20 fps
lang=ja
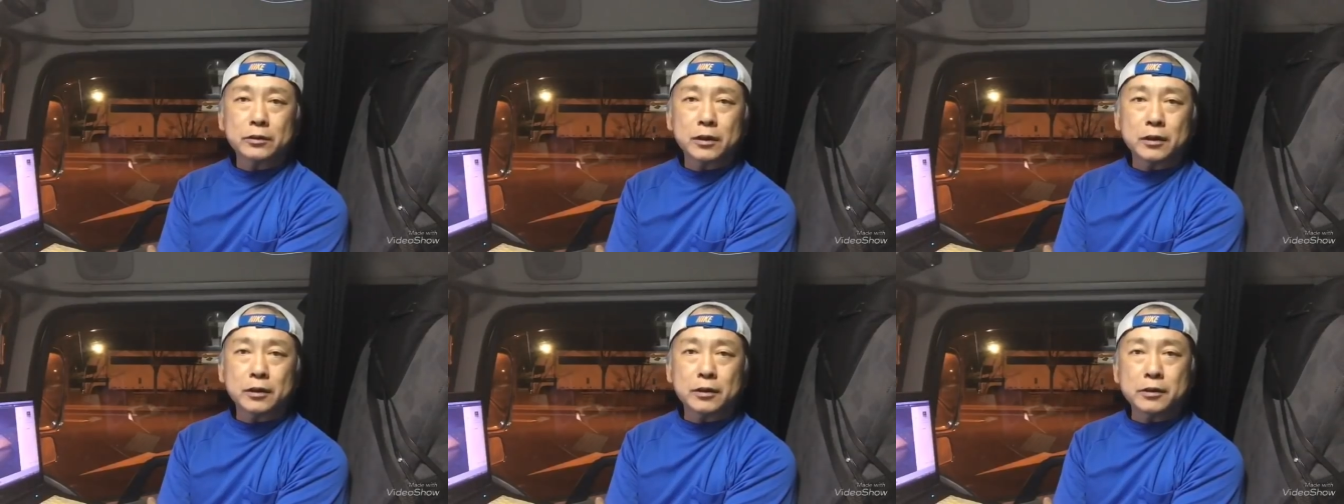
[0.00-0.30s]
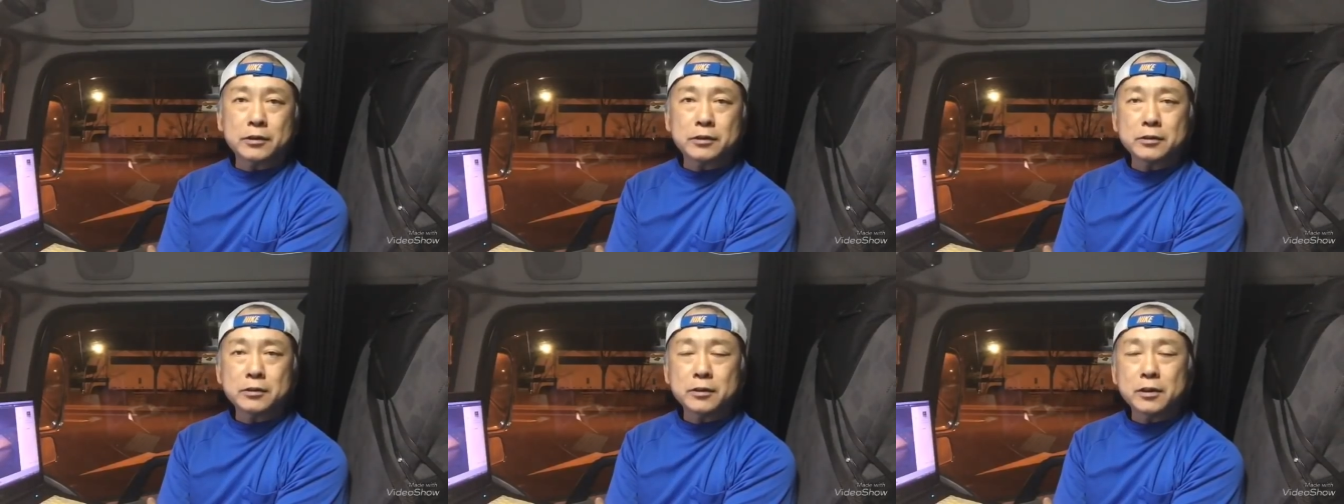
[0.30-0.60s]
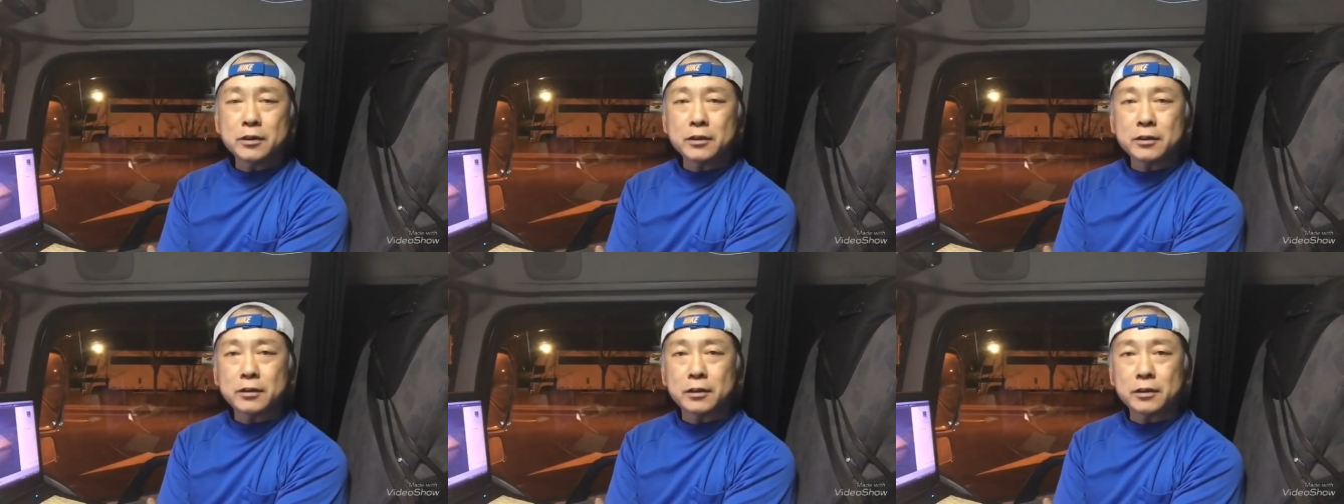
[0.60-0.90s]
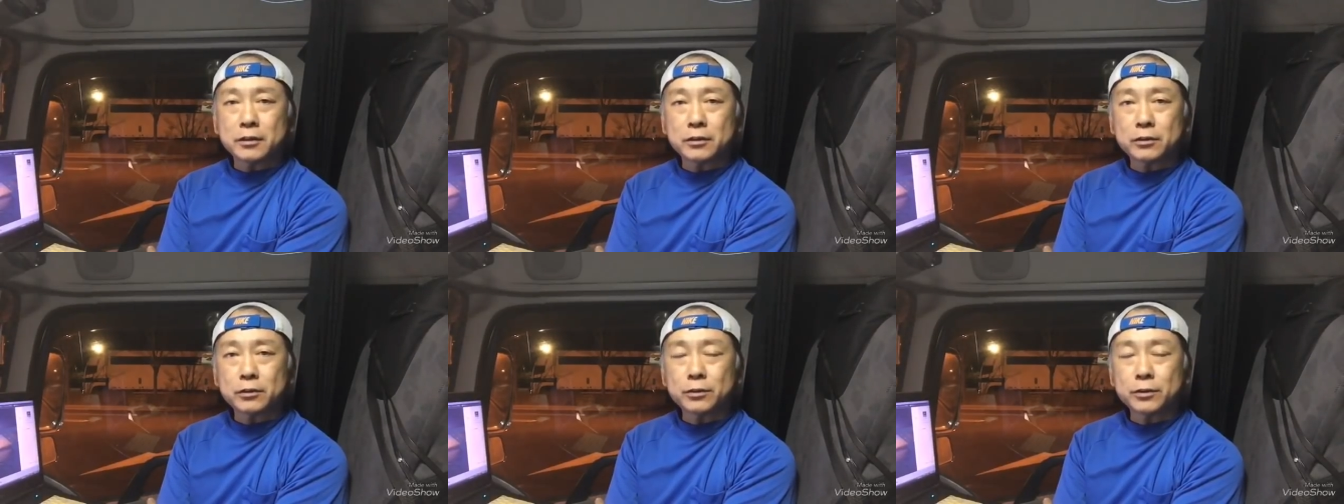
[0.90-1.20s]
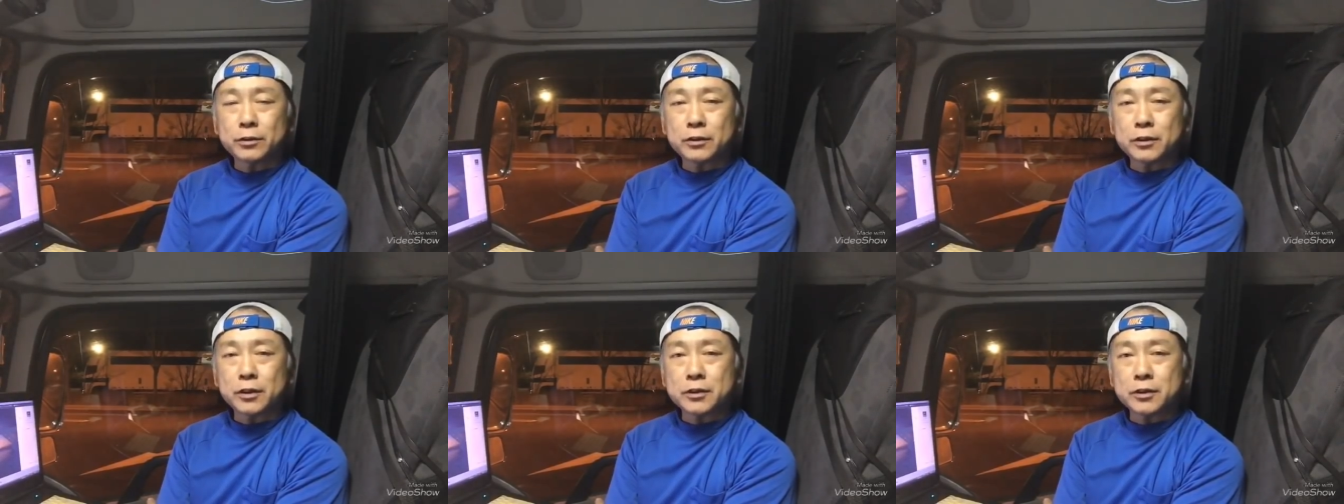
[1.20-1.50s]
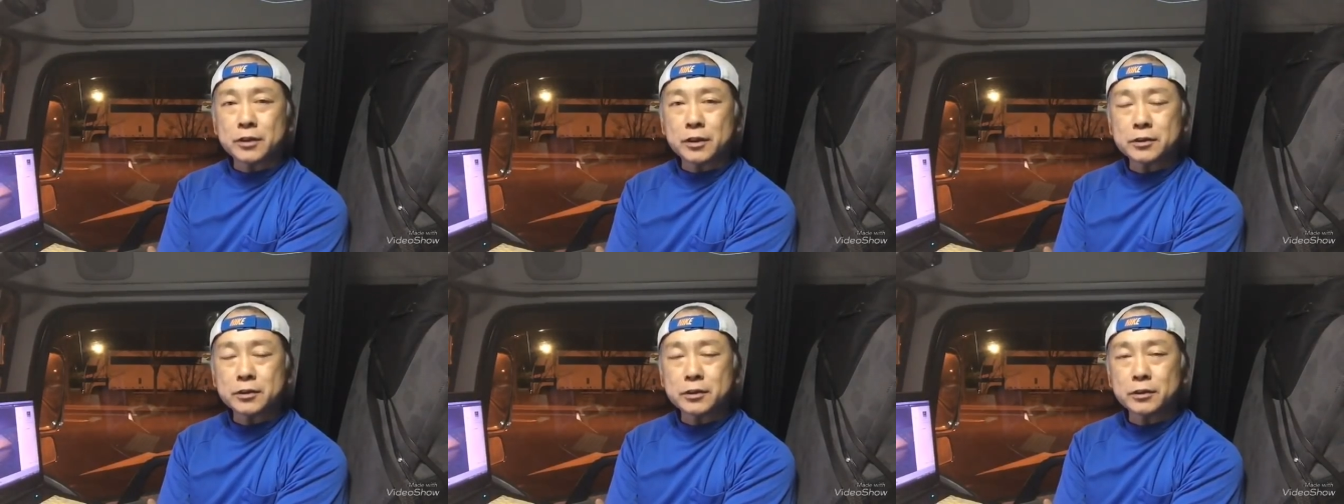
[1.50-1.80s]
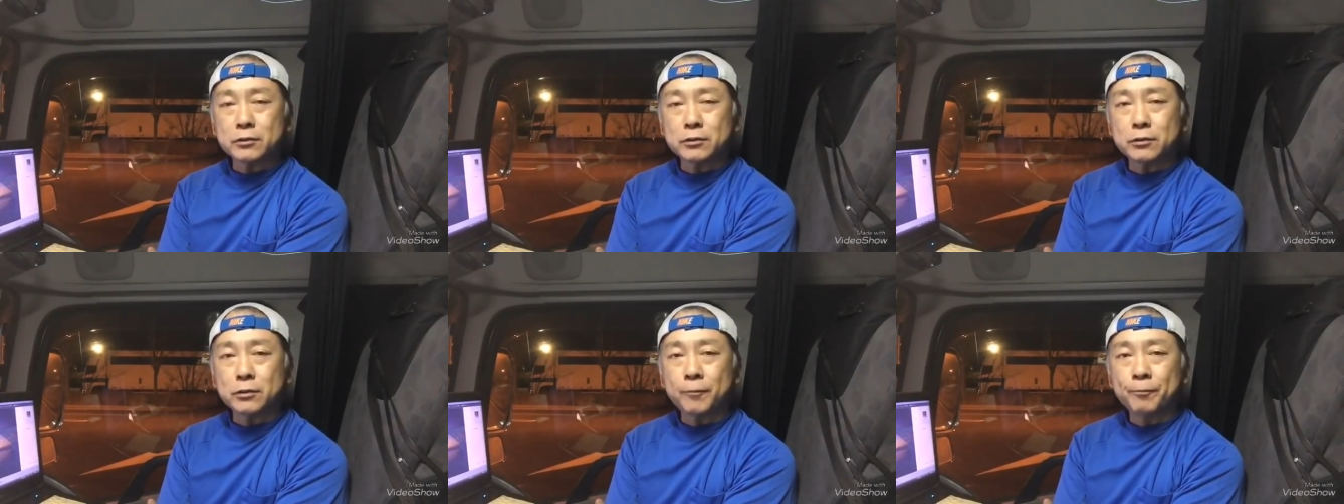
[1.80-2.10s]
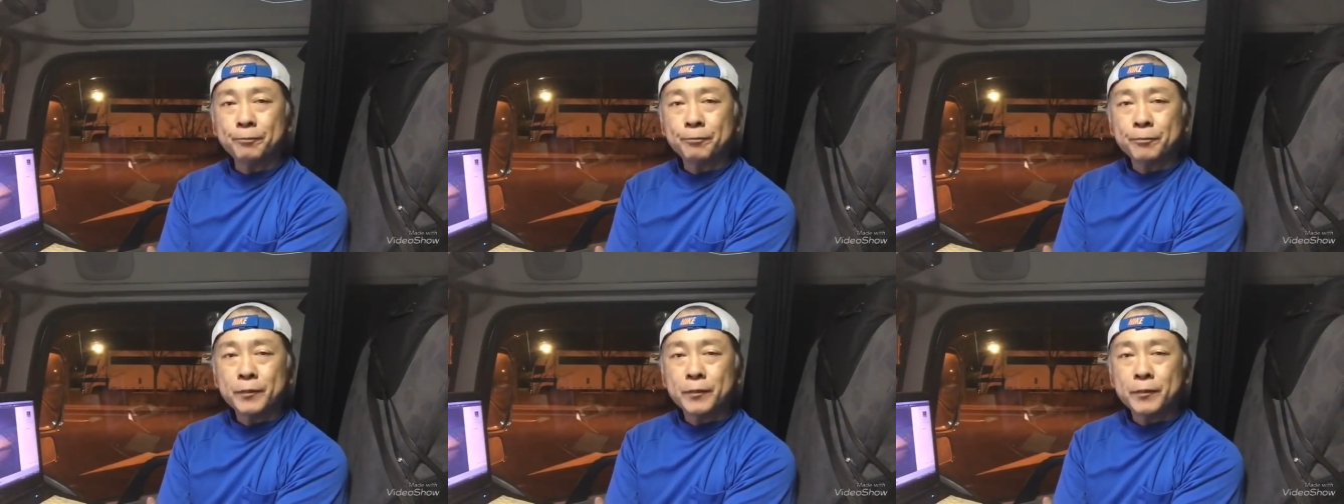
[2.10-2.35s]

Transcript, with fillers: た、1年間撮った写真を、